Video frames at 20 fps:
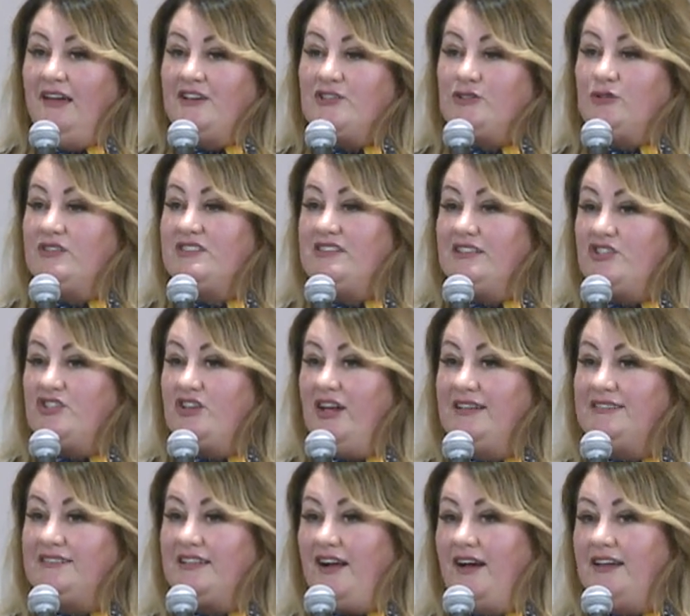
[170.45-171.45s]
что
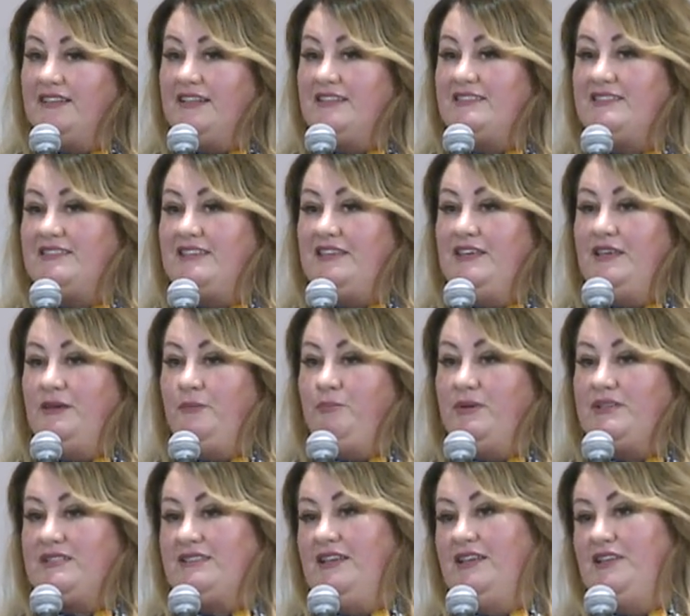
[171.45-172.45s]
означает радость, и
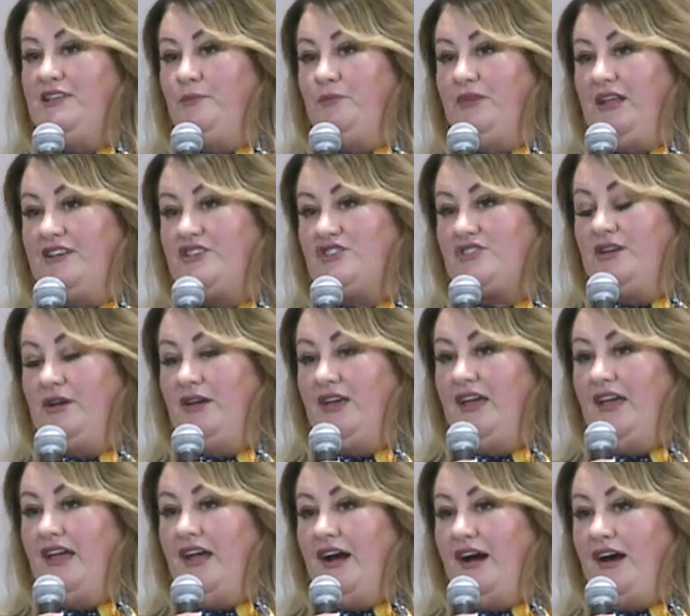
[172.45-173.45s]
последний младший
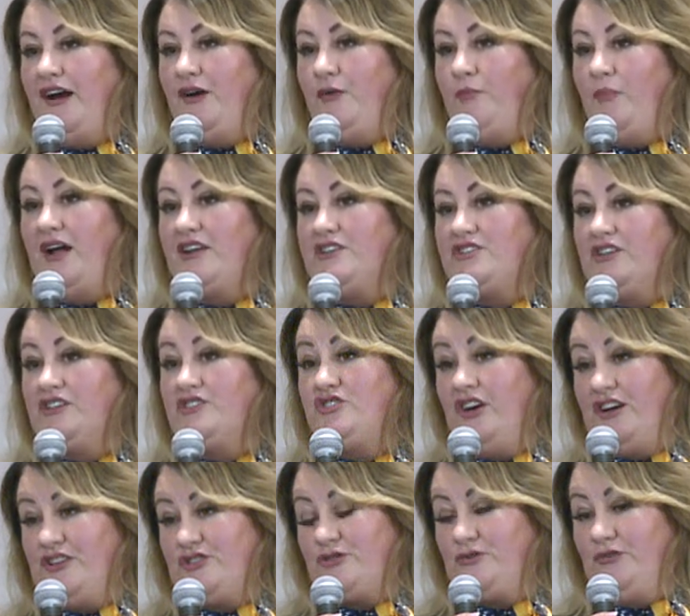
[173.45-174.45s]
мальчик
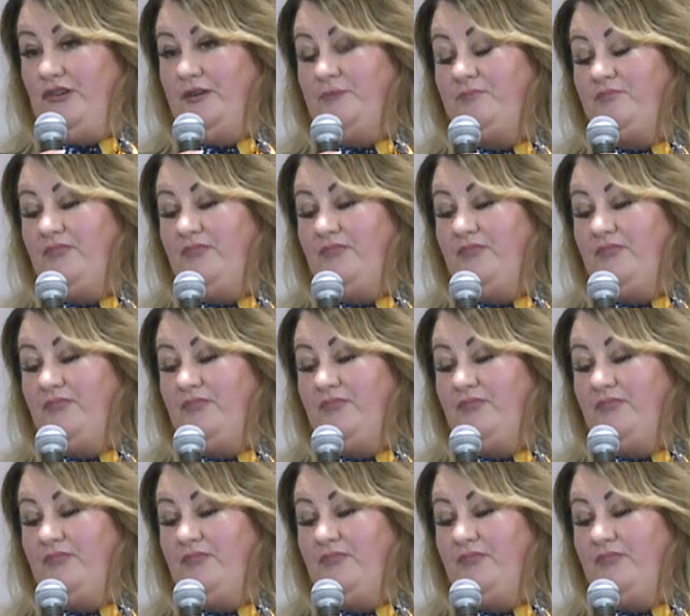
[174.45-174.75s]
Джашуа.